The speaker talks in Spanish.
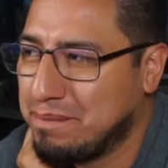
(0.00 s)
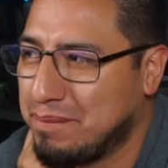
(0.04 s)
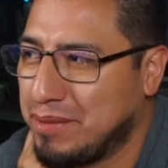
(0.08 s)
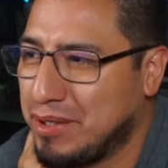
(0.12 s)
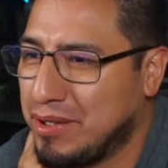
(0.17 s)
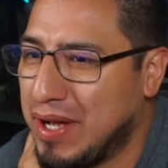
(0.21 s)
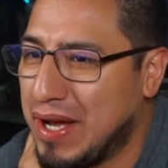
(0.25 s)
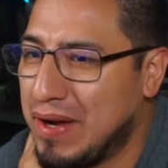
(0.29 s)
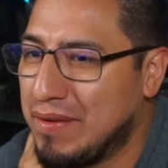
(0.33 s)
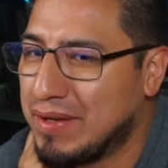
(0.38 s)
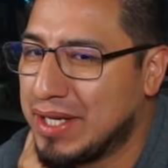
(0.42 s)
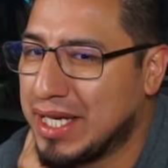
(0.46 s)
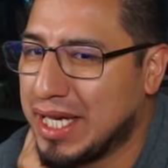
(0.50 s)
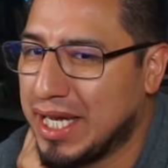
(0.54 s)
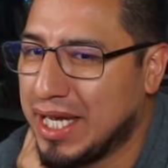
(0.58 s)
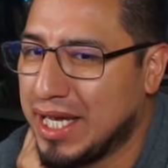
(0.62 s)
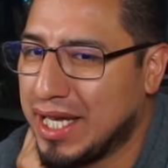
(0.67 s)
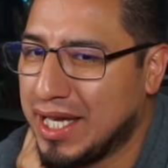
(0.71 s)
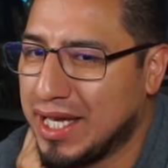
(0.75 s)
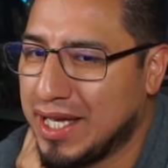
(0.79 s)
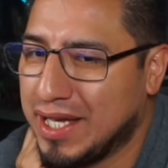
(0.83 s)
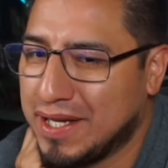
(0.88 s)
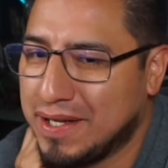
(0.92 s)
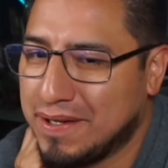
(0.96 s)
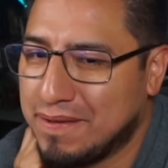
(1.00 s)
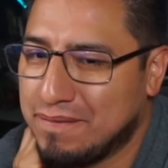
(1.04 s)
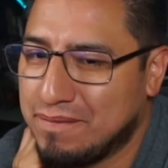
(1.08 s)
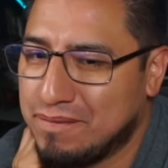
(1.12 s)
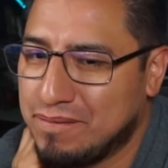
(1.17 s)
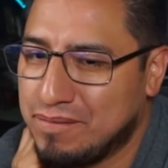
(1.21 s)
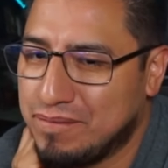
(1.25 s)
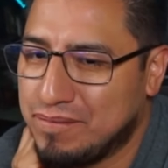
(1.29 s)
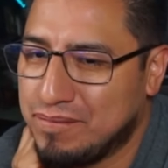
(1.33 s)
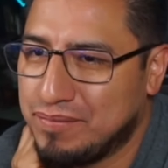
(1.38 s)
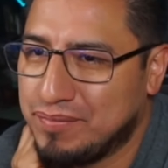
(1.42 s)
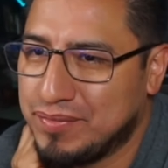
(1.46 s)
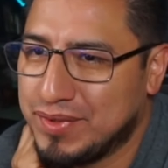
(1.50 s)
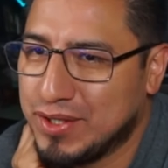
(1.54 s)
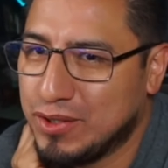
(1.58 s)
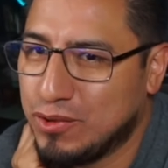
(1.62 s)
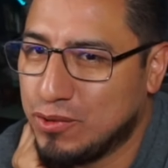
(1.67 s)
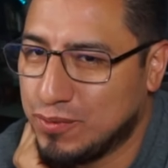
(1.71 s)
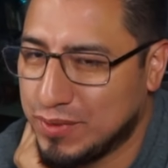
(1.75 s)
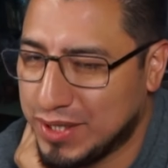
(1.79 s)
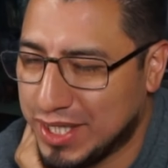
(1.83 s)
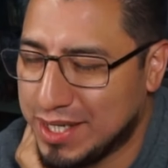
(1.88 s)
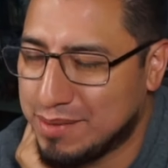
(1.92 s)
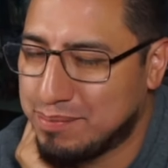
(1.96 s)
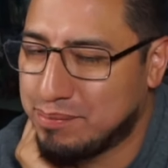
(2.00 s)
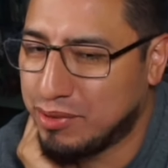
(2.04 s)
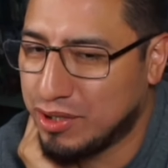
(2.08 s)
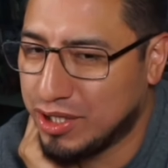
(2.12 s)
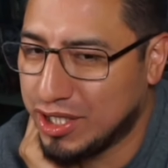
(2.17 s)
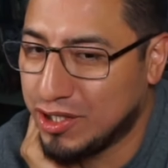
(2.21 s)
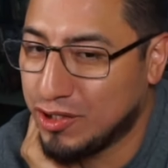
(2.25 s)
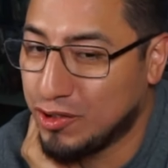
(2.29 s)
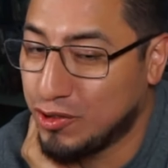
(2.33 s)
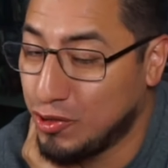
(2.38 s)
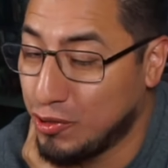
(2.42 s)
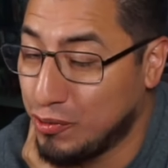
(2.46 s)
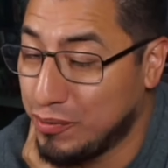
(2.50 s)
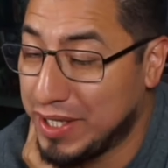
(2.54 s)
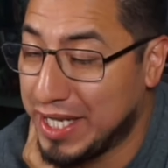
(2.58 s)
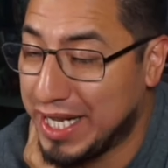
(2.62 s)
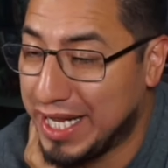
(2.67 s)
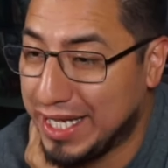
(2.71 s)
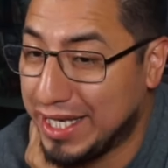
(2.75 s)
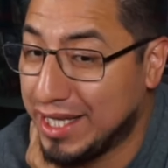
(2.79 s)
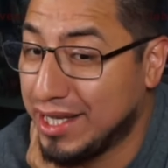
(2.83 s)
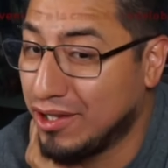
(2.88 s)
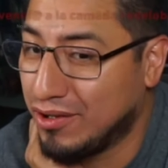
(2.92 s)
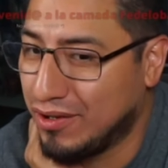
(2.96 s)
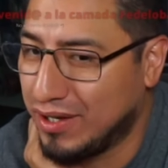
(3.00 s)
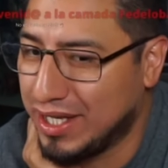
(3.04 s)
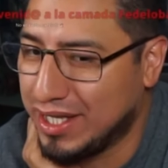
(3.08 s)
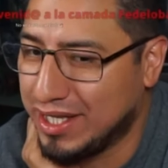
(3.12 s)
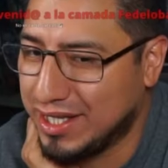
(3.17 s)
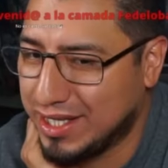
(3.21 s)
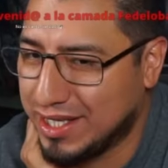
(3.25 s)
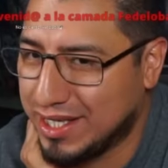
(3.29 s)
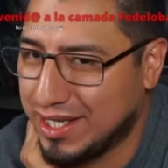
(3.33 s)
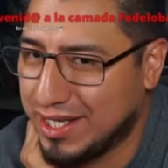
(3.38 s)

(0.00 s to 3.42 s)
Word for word: pero aunque hubiera podido no hubiera ido, le dije.